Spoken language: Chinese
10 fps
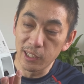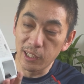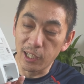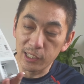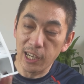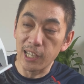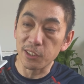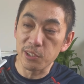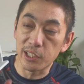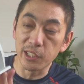啊，卡到
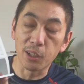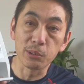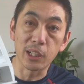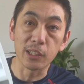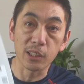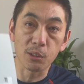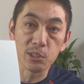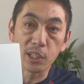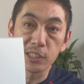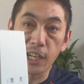这儿以后呢，能够
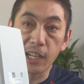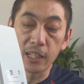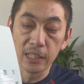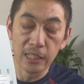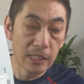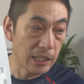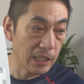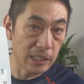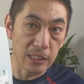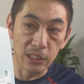增加
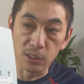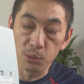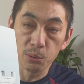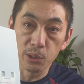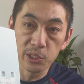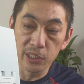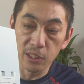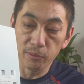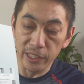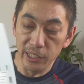呃路由器的
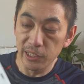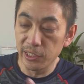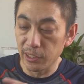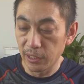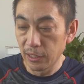稳定性，